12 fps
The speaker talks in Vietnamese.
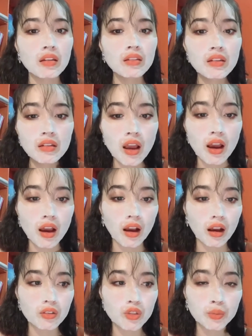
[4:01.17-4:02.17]
Nhưng
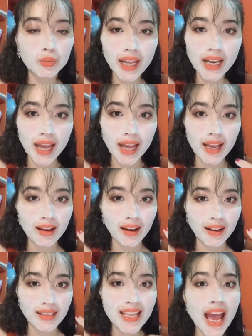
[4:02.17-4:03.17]
uh, chúng ta là
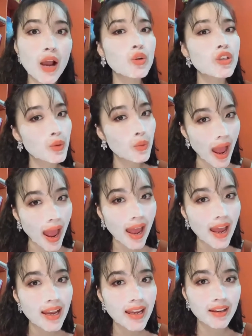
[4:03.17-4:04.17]
uh, da của châu Á,
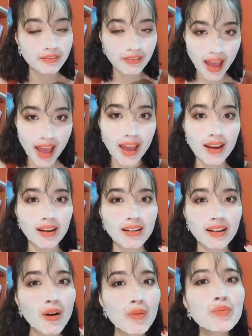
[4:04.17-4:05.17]
và
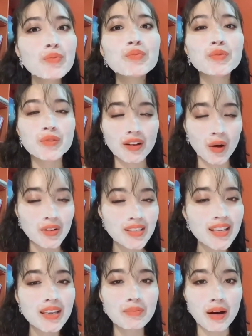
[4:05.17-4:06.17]
không có
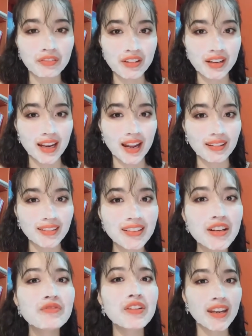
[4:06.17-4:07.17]
gì bằng việc là
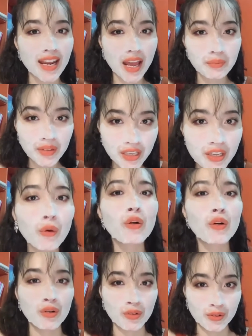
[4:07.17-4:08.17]
người Việt Nam hiểu
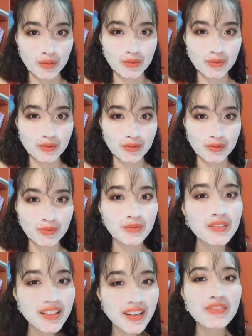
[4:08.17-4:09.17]

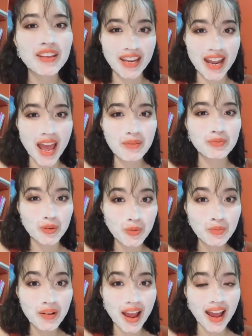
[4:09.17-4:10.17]
người Việt Nam, đúng
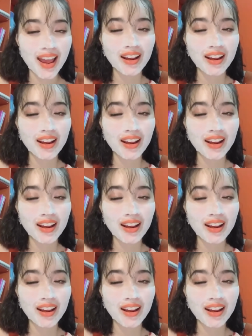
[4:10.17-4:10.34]
không ạ?